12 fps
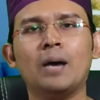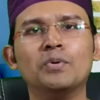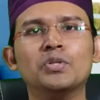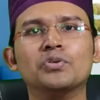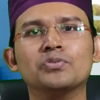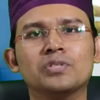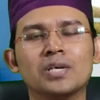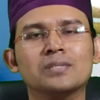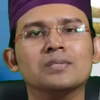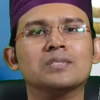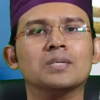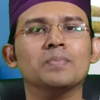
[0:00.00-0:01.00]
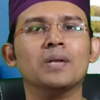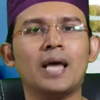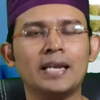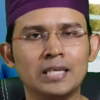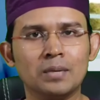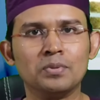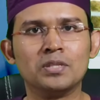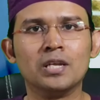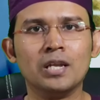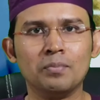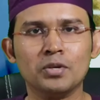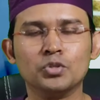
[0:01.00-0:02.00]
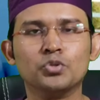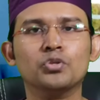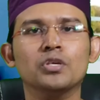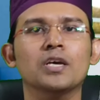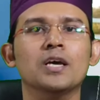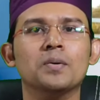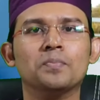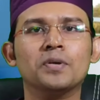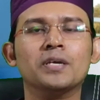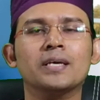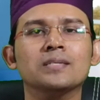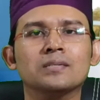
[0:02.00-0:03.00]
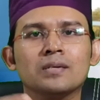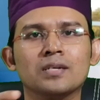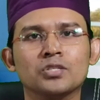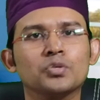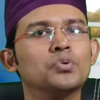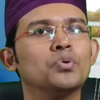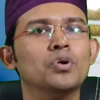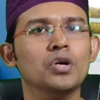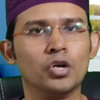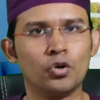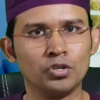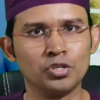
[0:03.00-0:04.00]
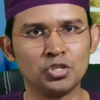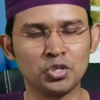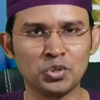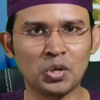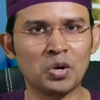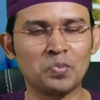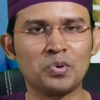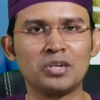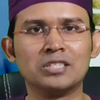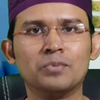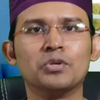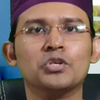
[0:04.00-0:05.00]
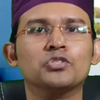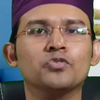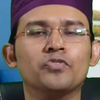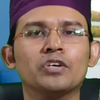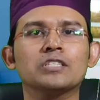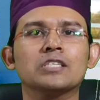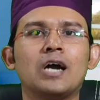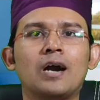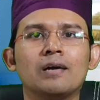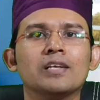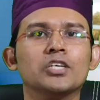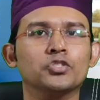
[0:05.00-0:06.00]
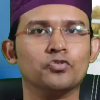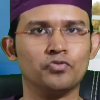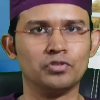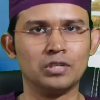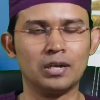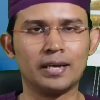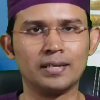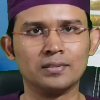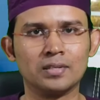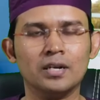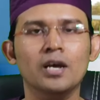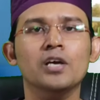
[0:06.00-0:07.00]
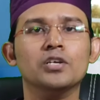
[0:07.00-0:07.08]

আমাদের জিআই সিস্টেমের লাইনিং এপিথিলিয়ামে যদি প্রি ক্যান্সারাস কোনো কন্ডিশন ধরা পড়ে যেমন ইসোফেগাসে আর্লি ইসোফিজিয়াল ক্যান্সার